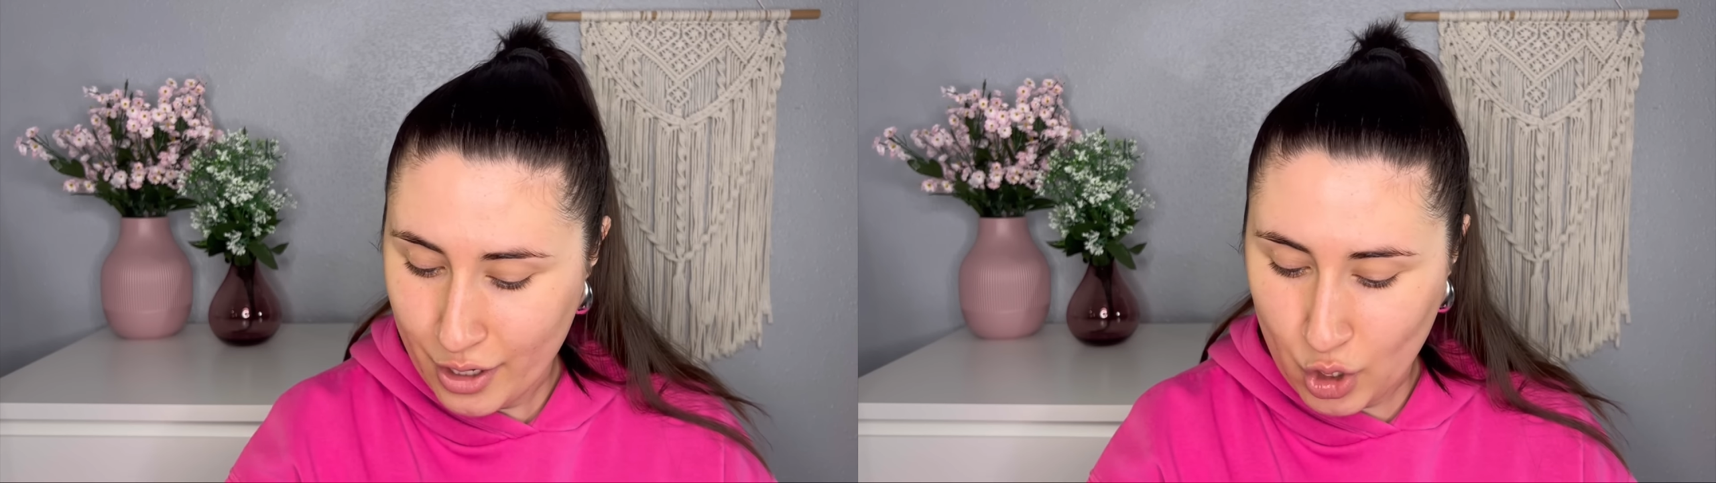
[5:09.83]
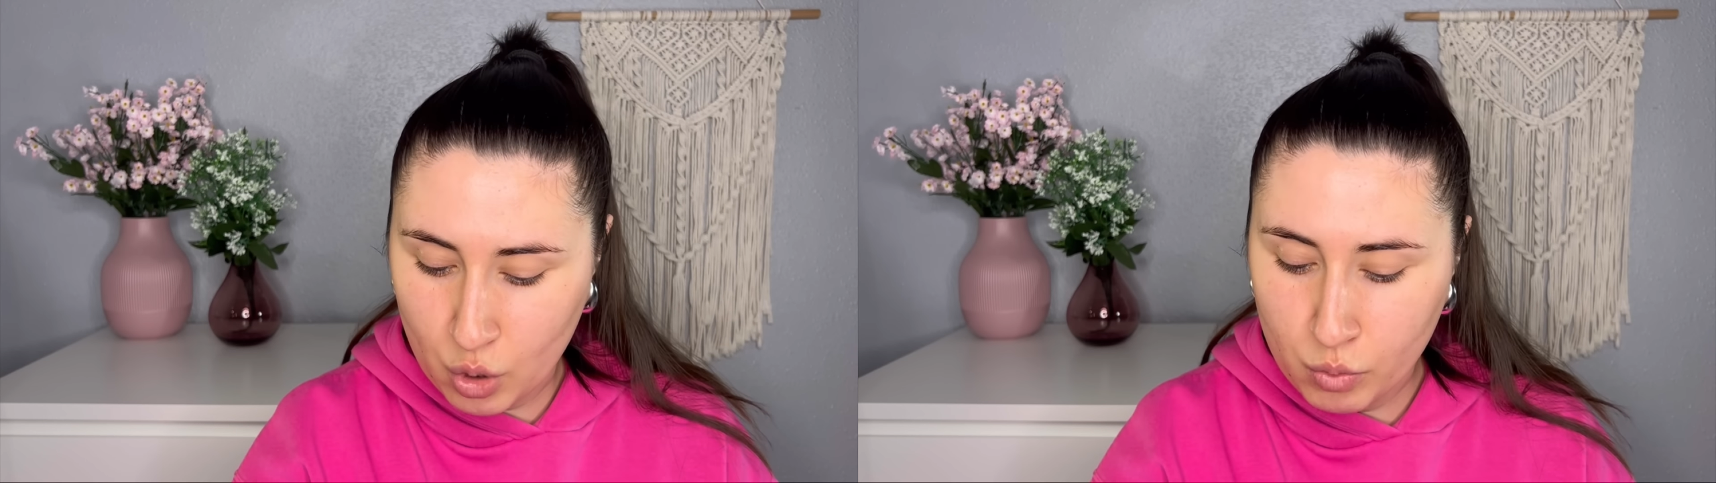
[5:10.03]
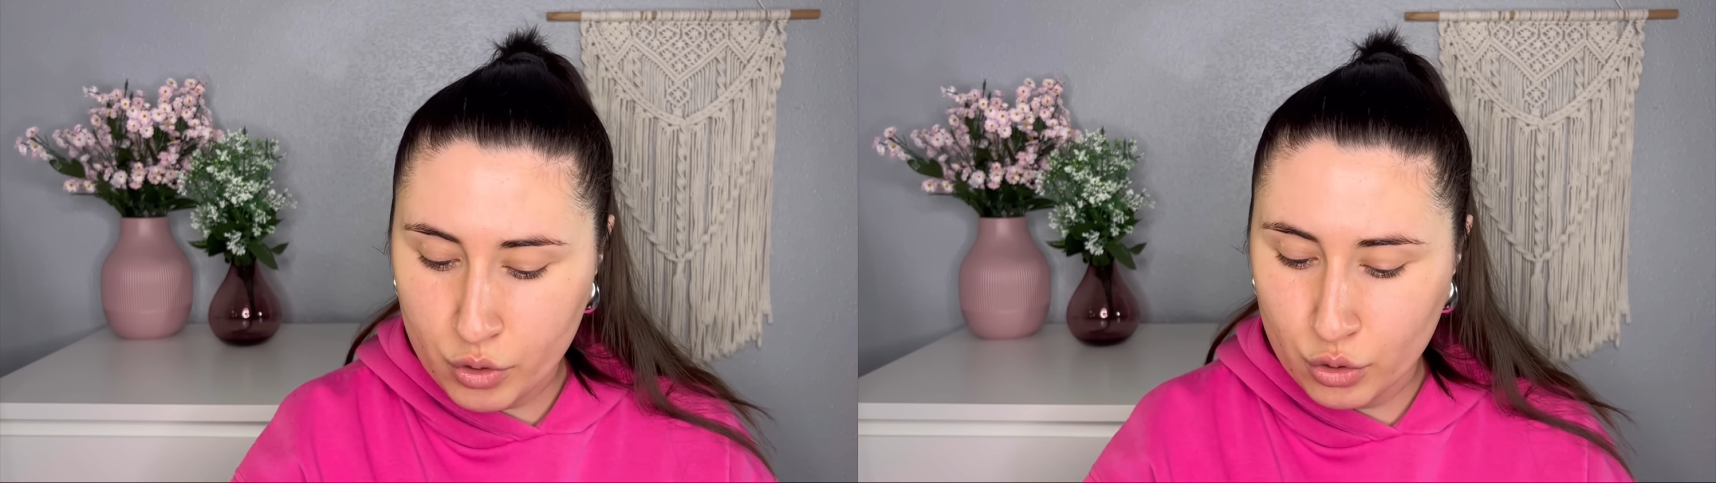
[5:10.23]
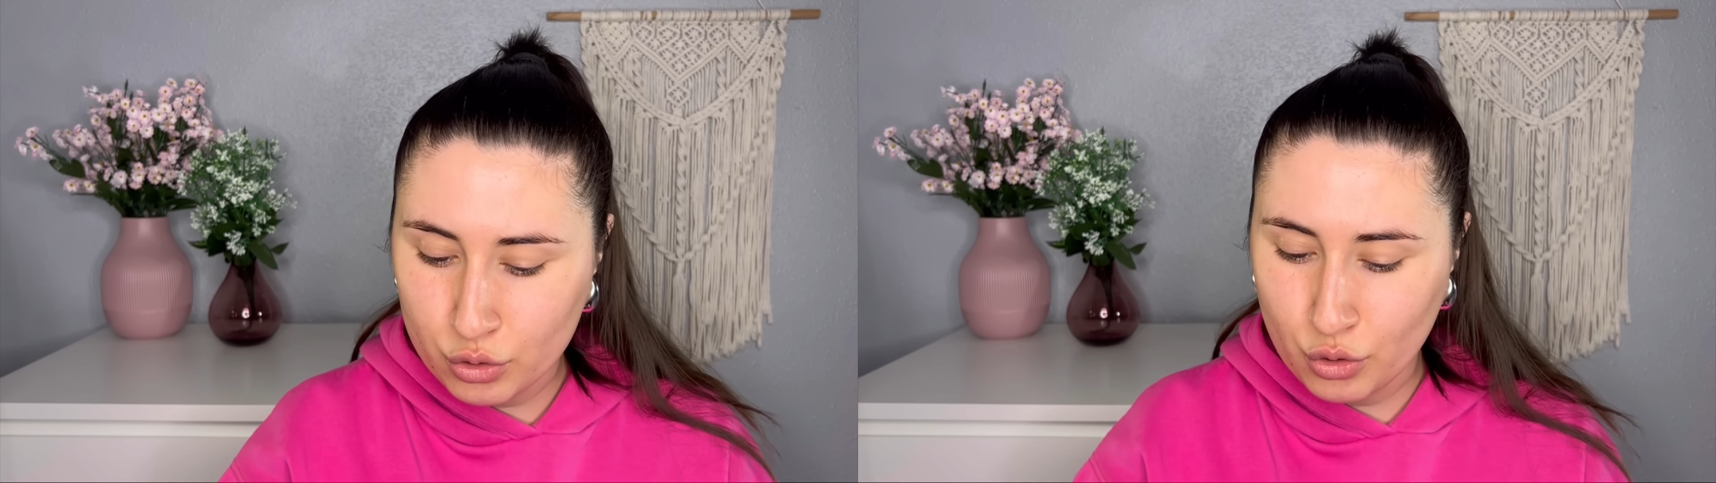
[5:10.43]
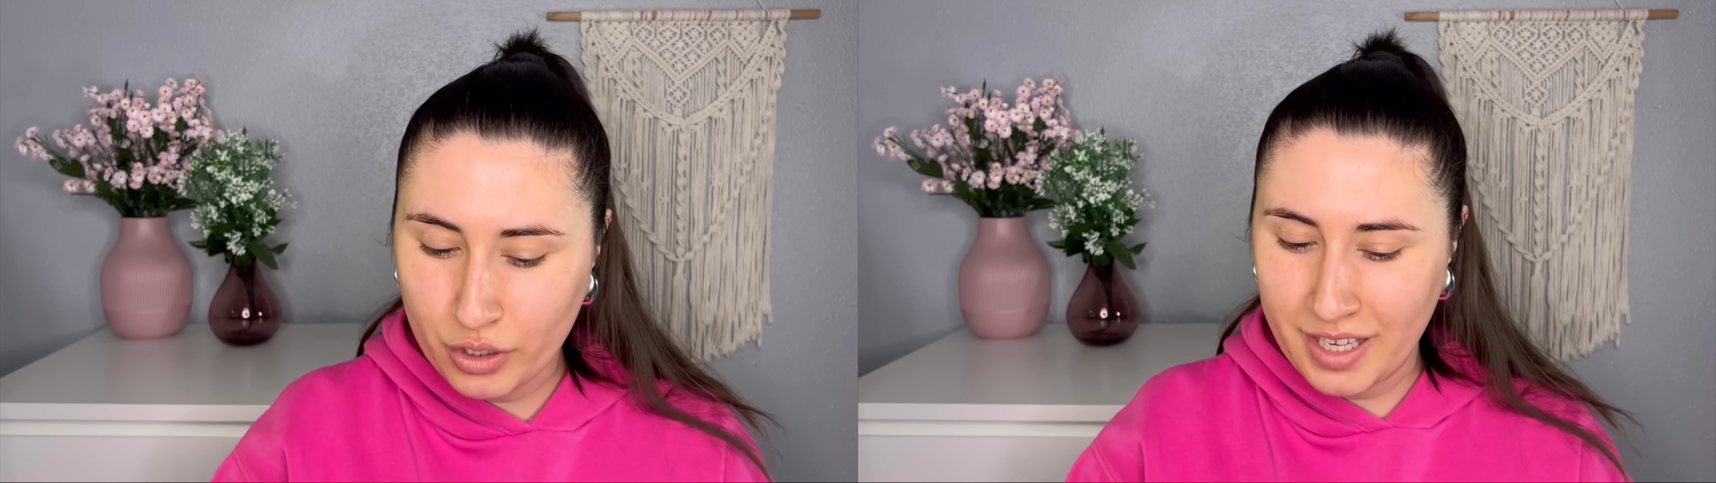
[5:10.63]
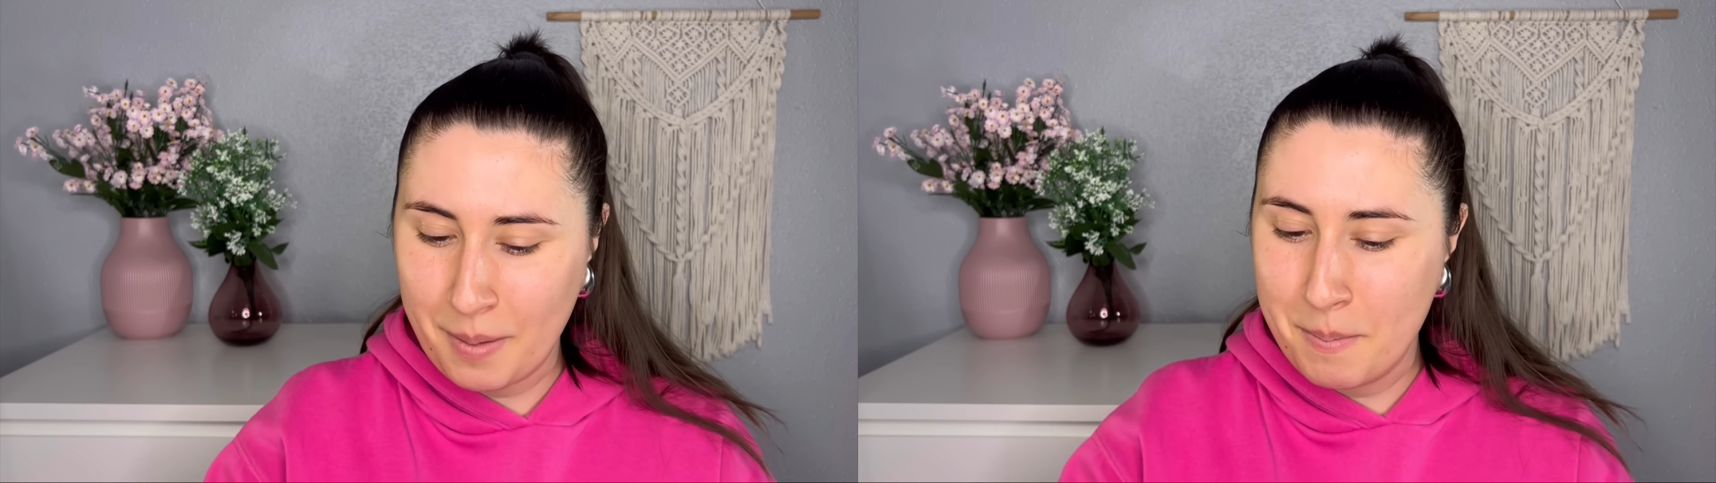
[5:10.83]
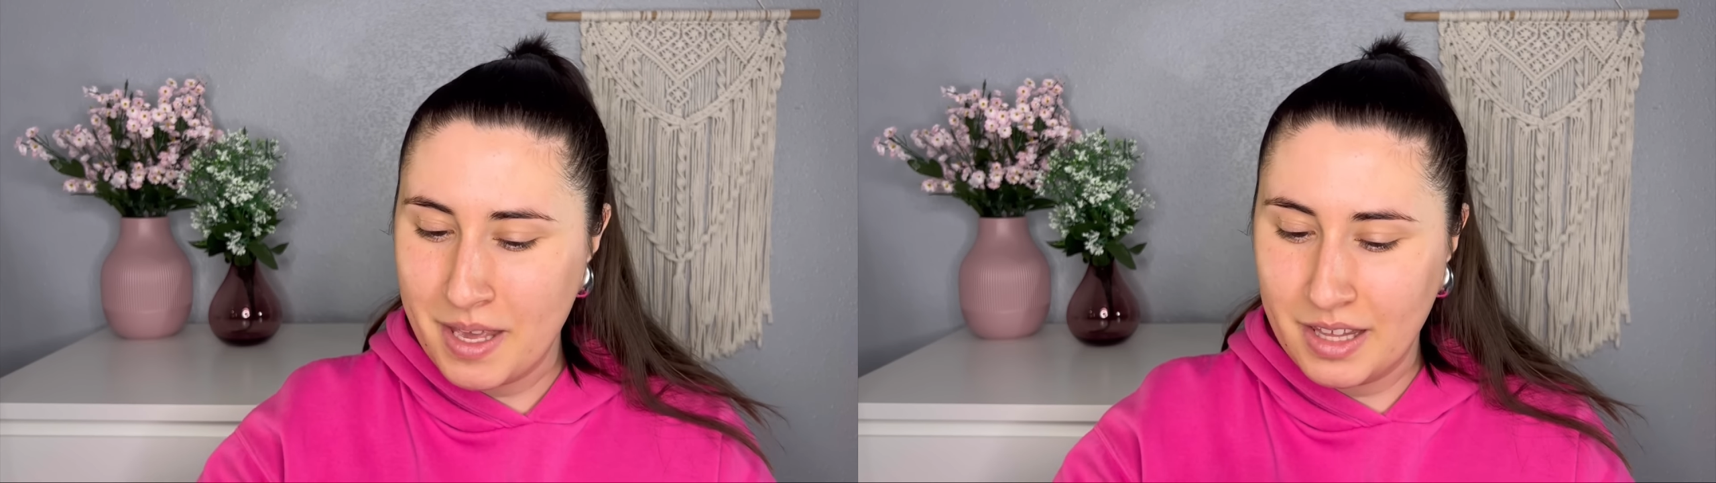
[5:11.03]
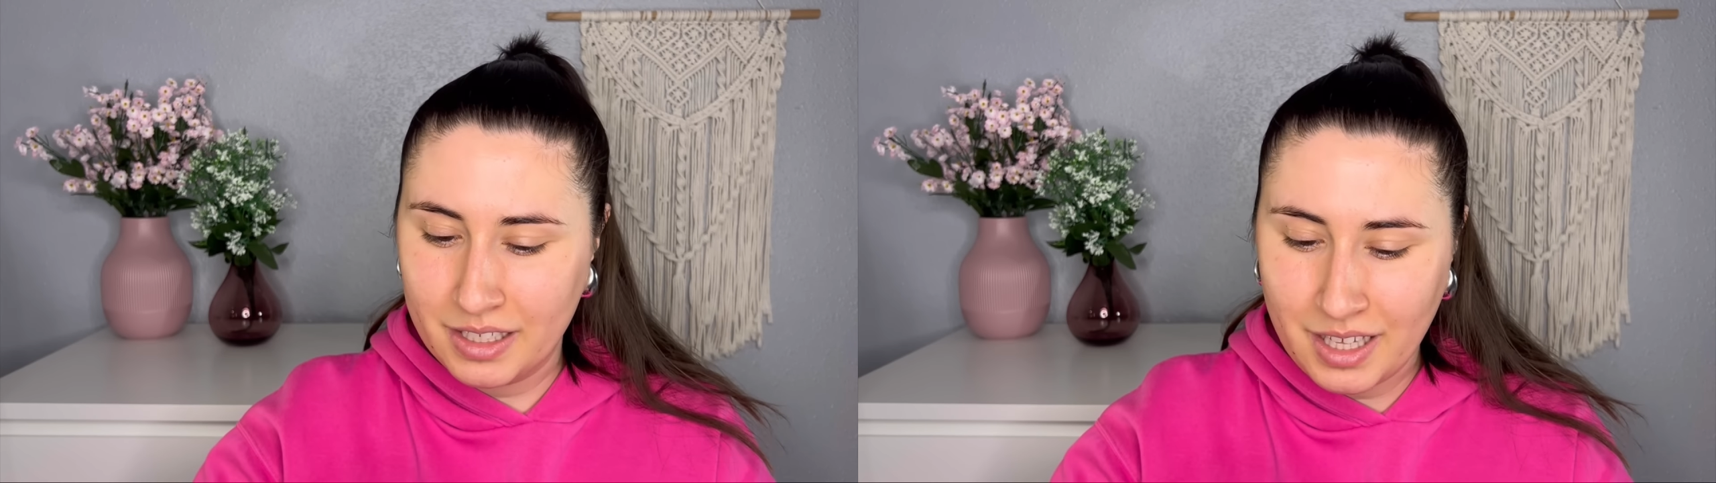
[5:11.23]
como noto que me
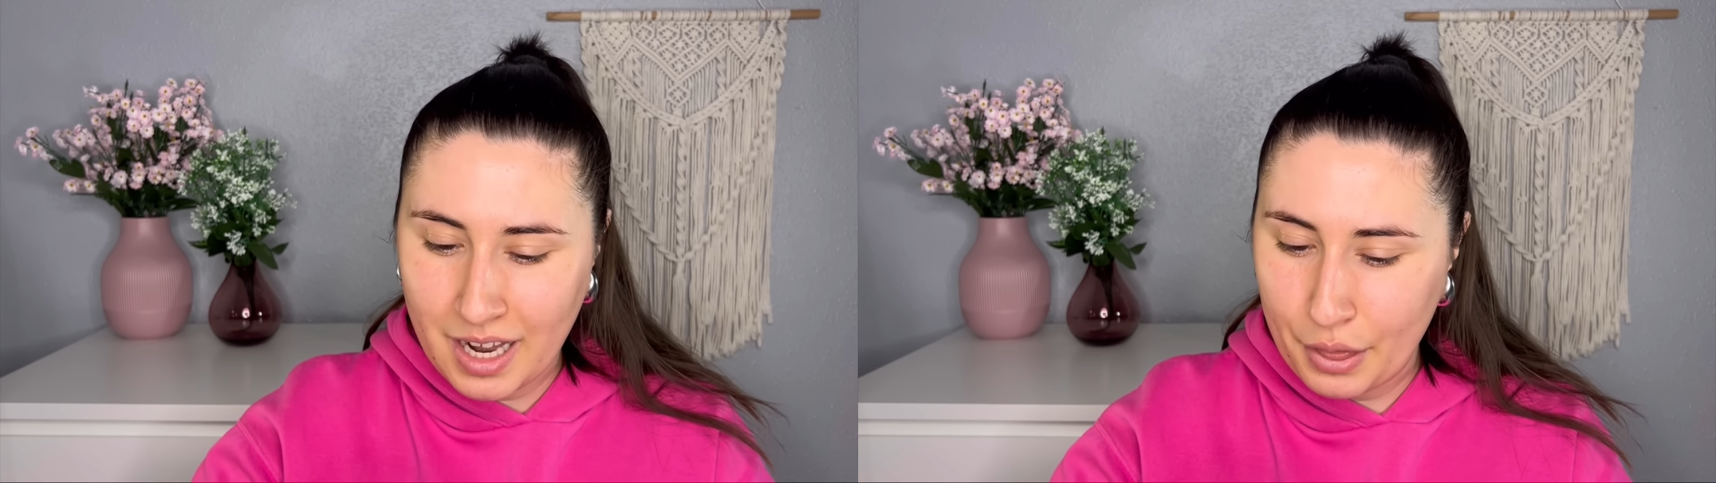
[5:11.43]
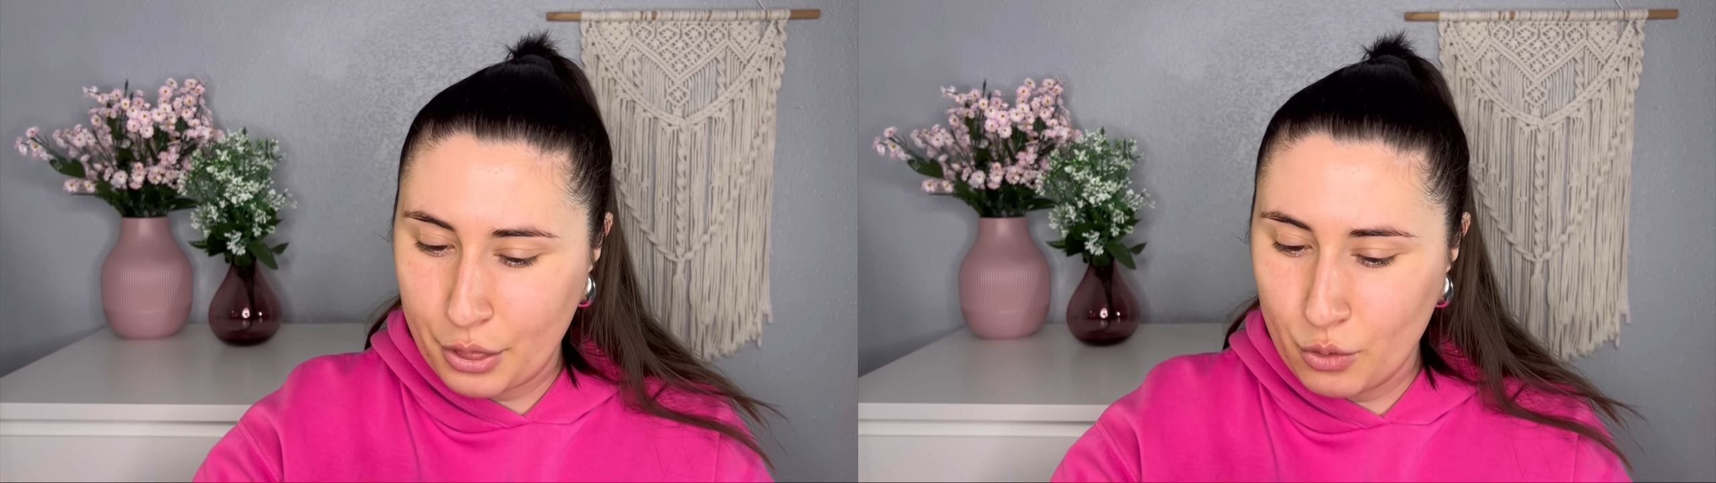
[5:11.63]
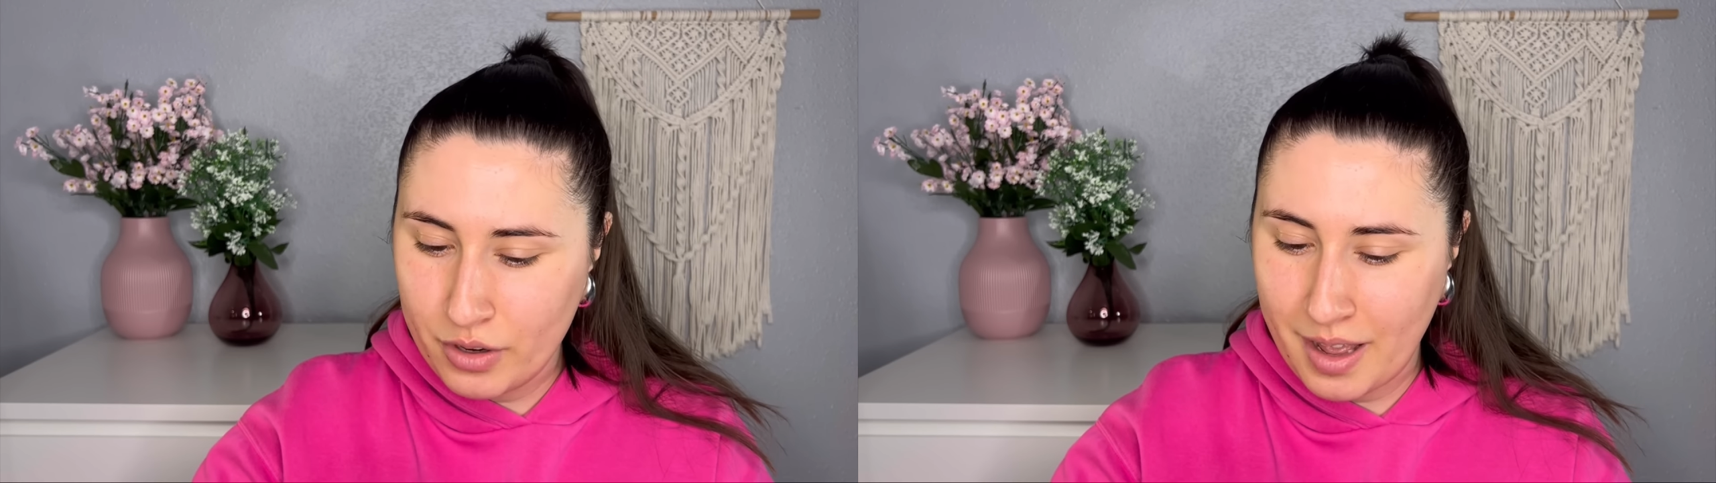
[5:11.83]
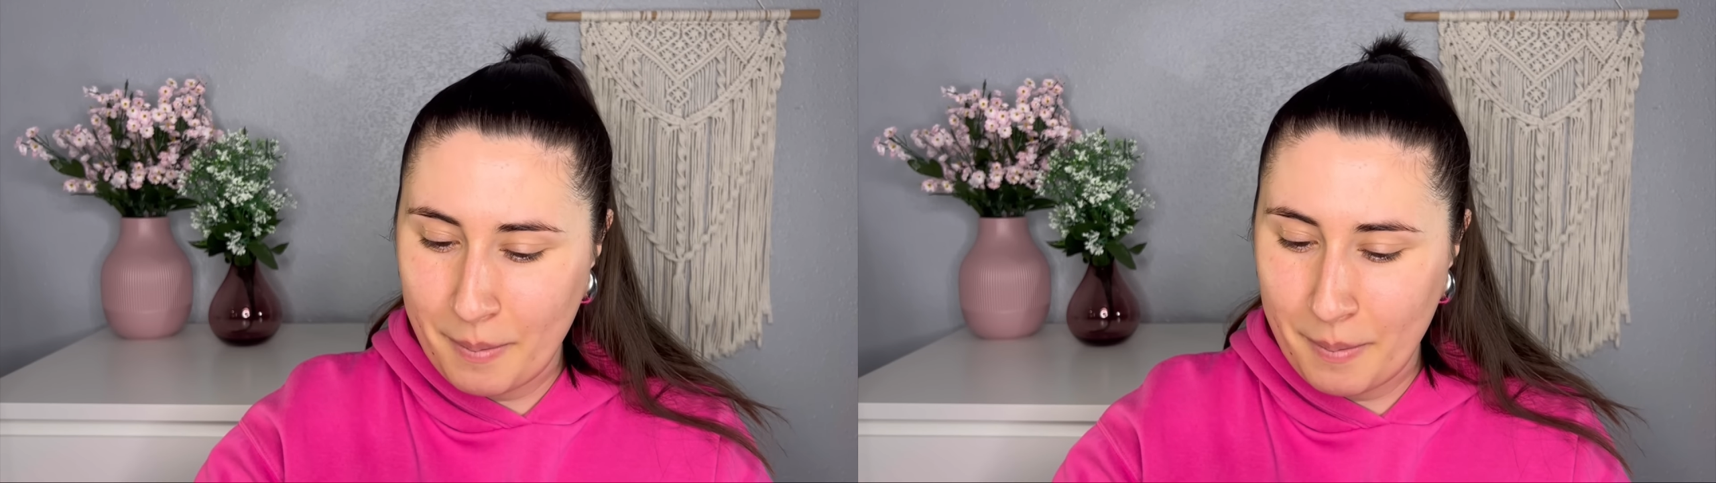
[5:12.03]
hidrata la zona,